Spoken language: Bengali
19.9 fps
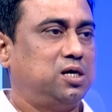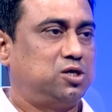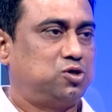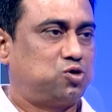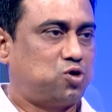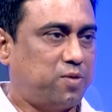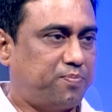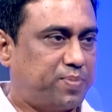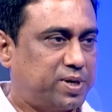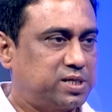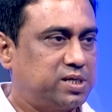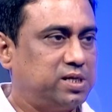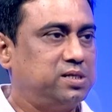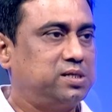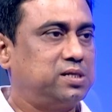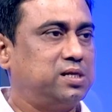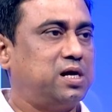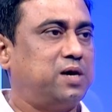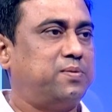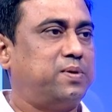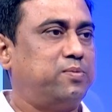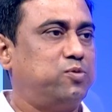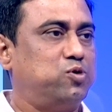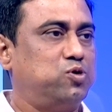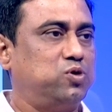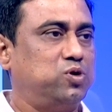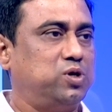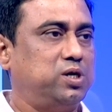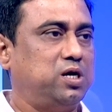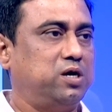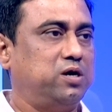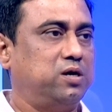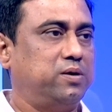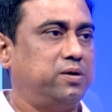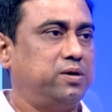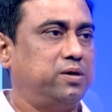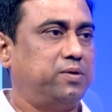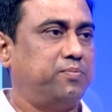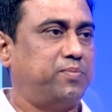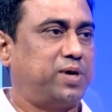ছয় পার্সেন্টে নামাবো
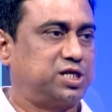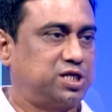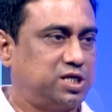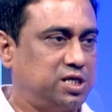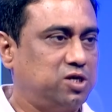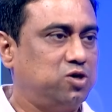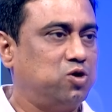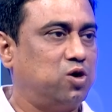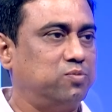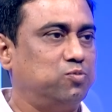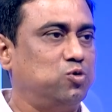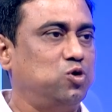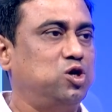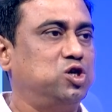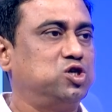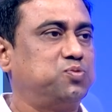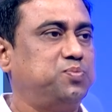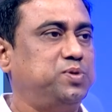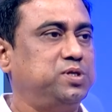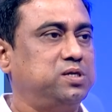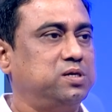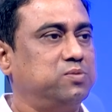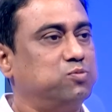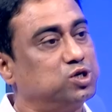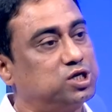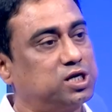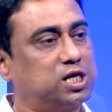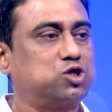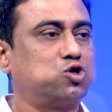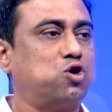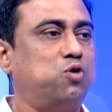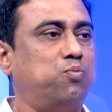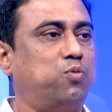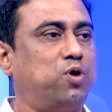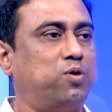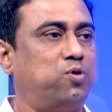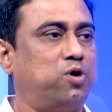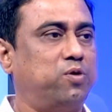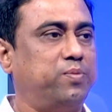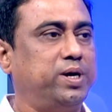বার্ষিক গড় মূল্যস্ফীতি এবং সেটা
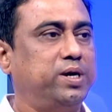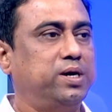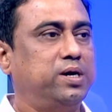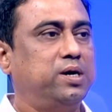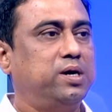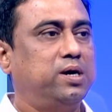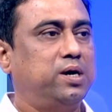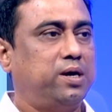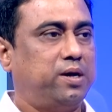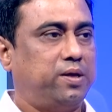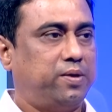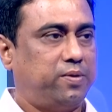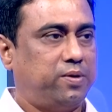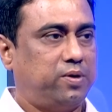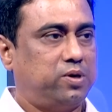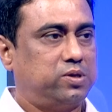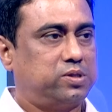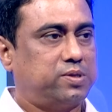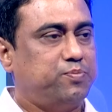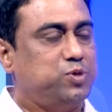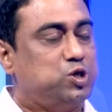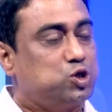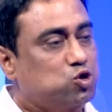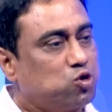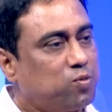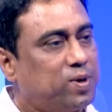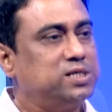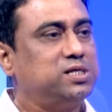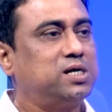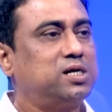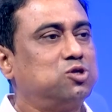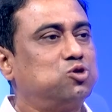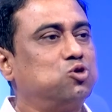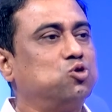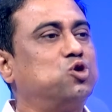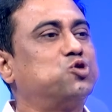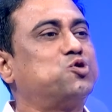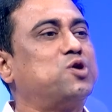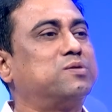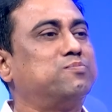সম্ভব হবে তো বিশ্ববাজারে তো
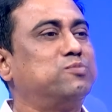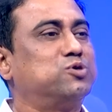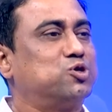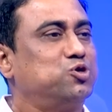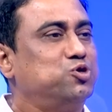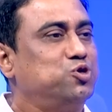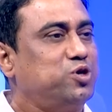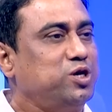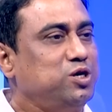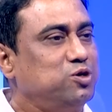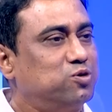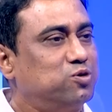গত এক বছর ধরেই